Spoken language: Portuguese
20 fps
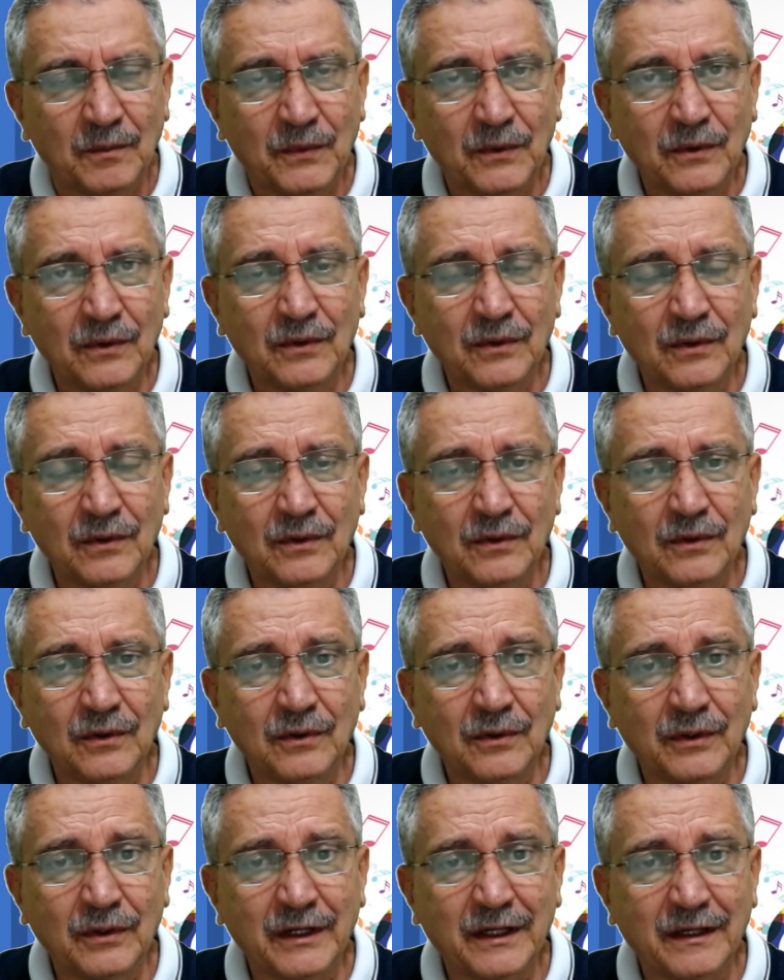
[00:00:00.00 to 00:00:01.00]

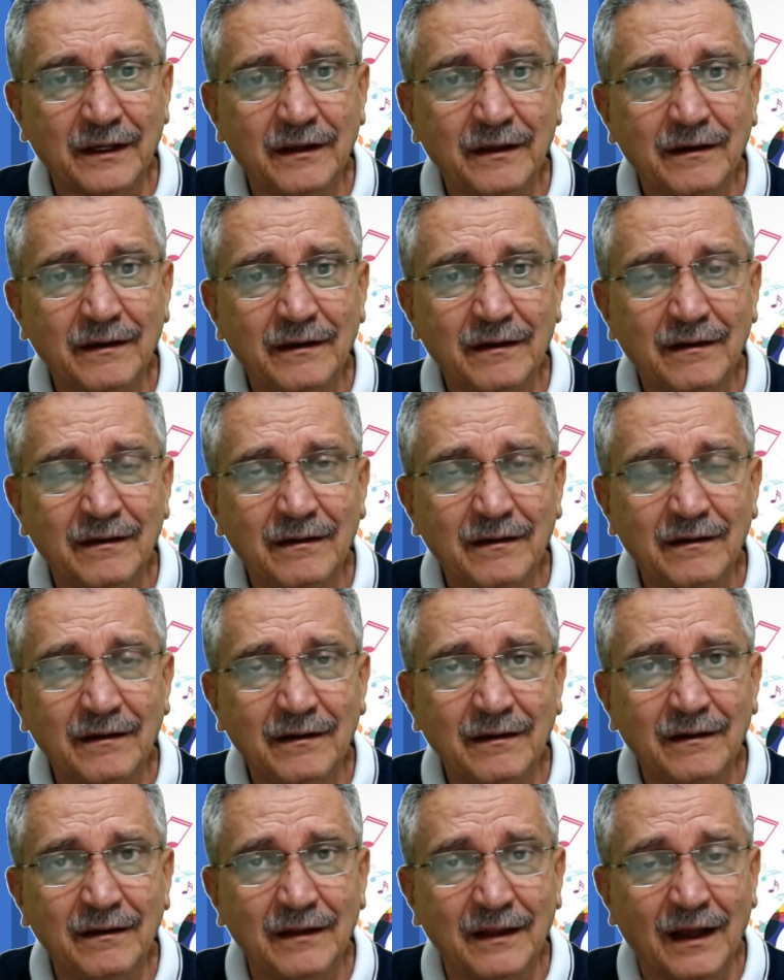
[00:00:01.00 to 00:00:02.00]

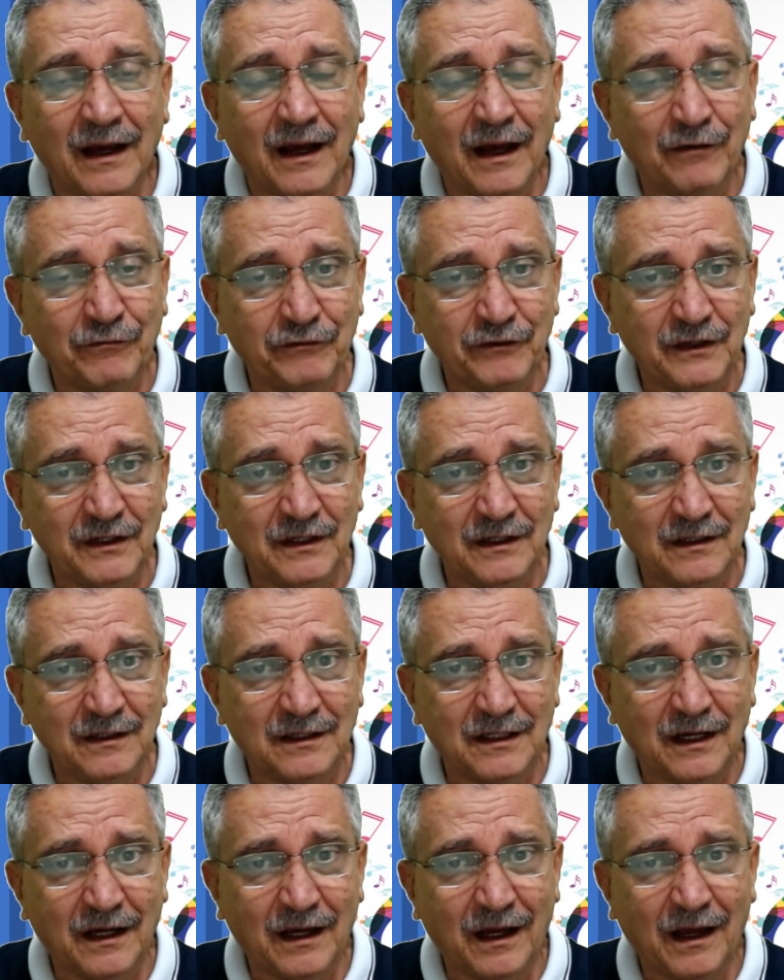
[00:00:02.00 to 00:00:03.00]
porque na
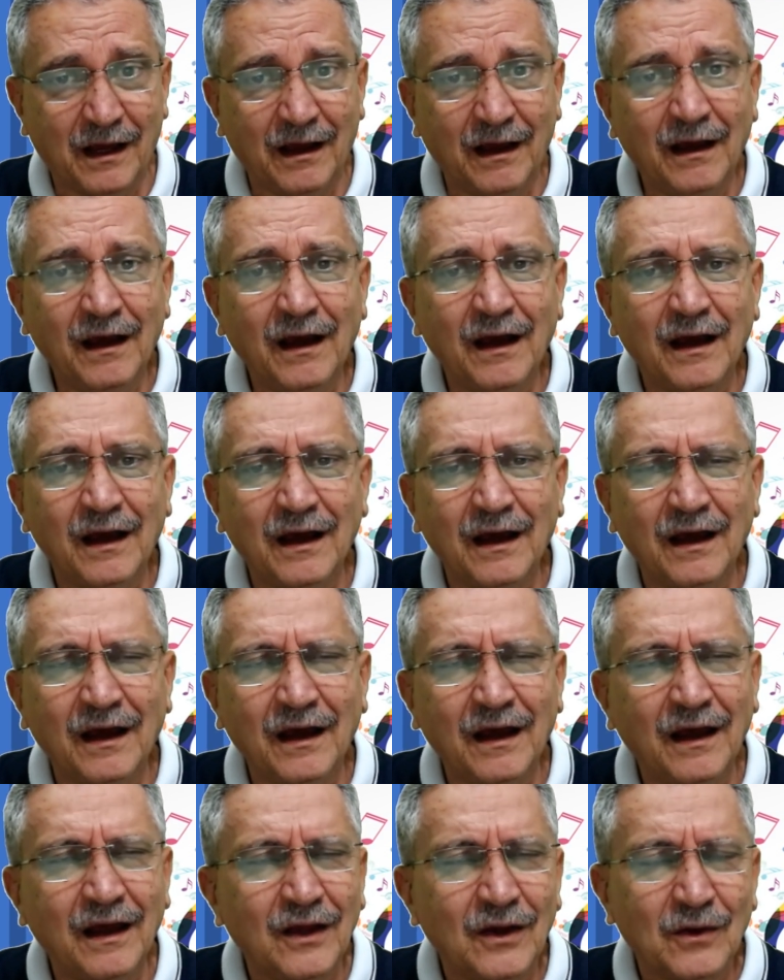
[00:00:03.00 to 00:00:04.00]
vida
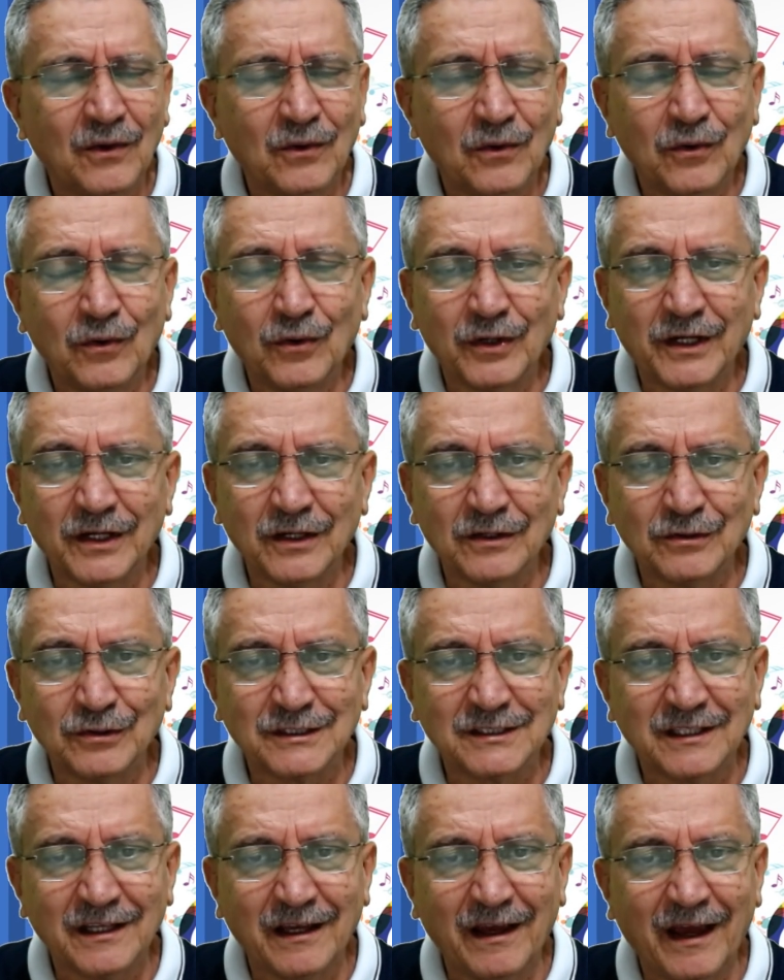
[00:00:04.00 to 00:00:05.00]
o que
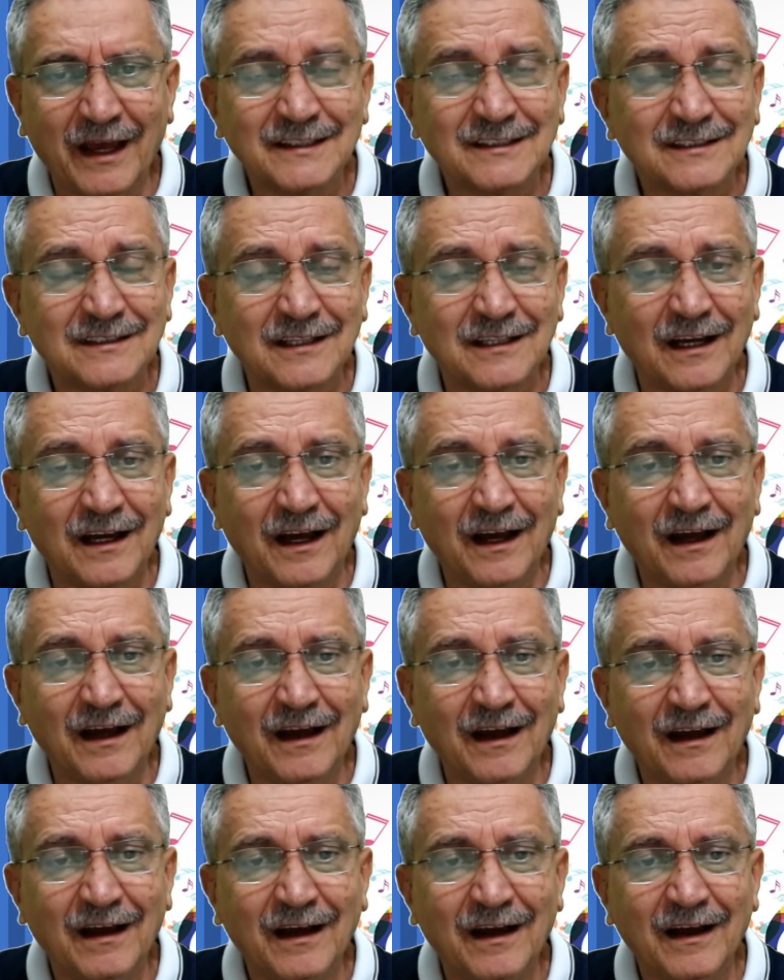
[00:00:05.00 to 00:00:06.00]
nos resta
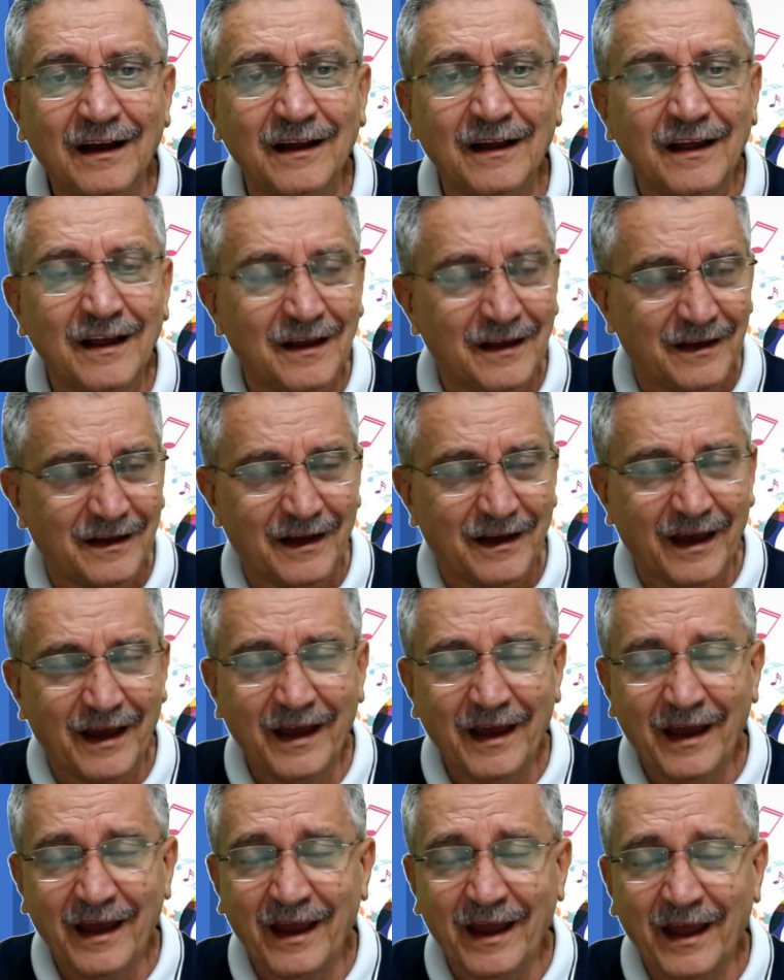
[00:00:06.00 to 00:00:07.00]

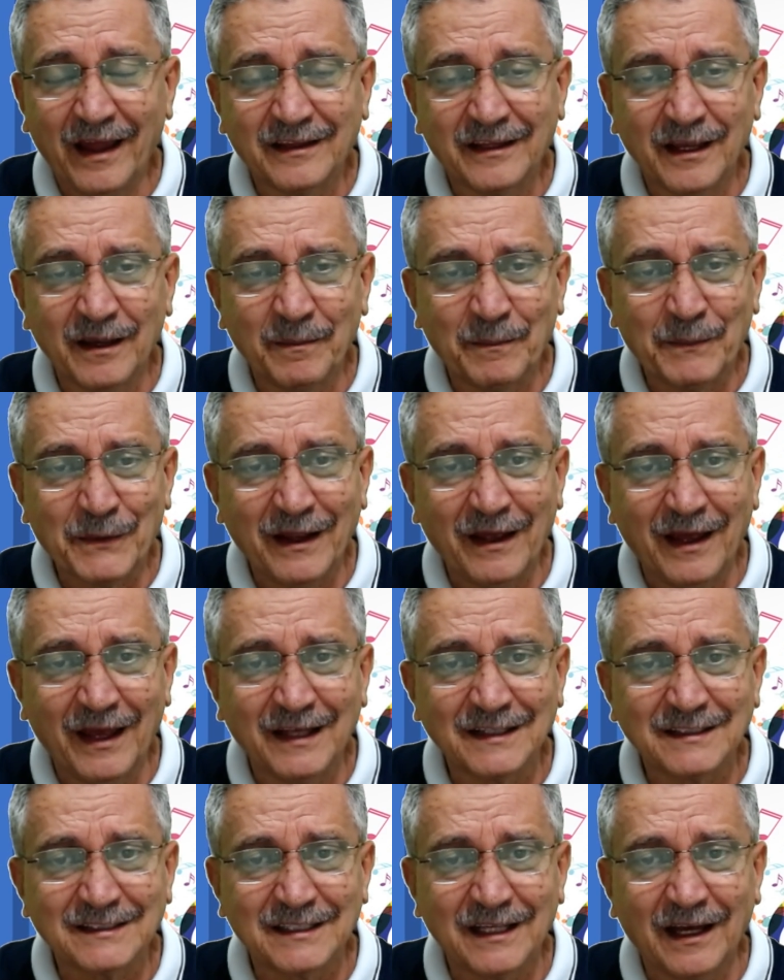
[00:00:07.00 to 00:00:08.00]
é ter
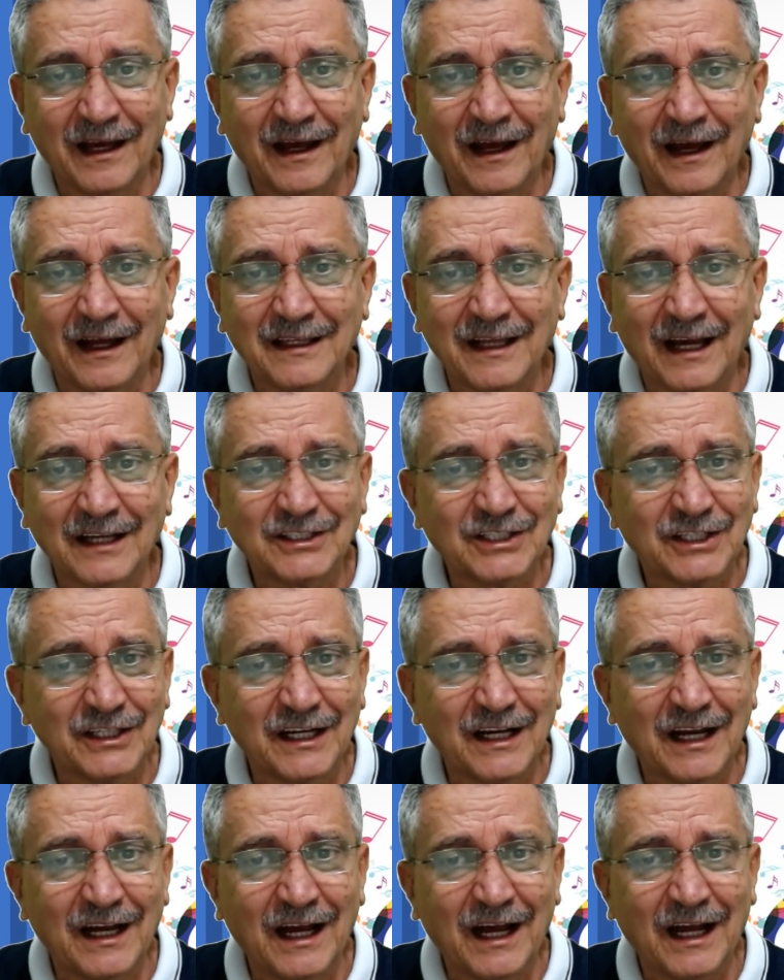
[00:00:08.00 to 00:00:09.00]
pressa da
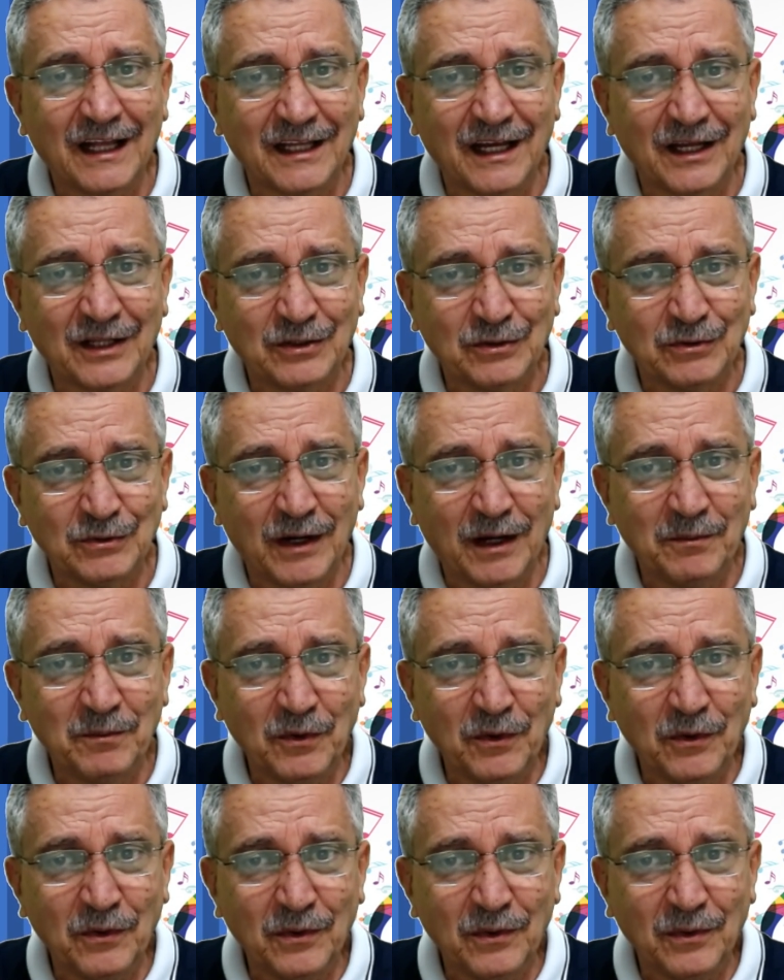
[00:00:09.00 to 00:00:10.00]
chegada do
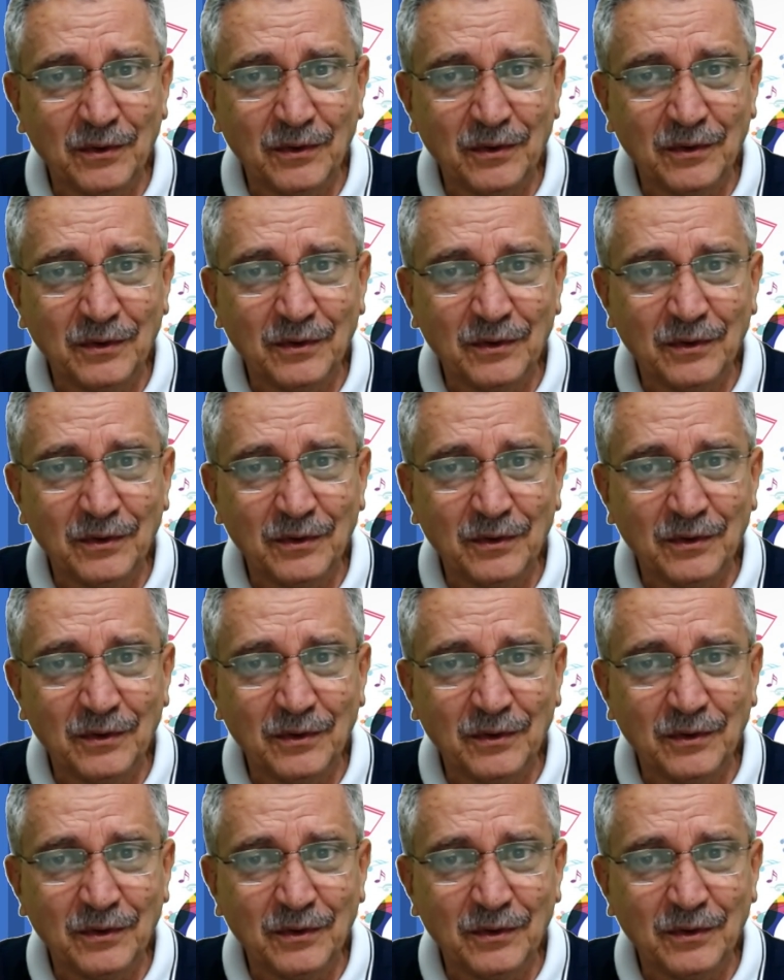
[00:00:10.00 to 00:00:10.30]
amor.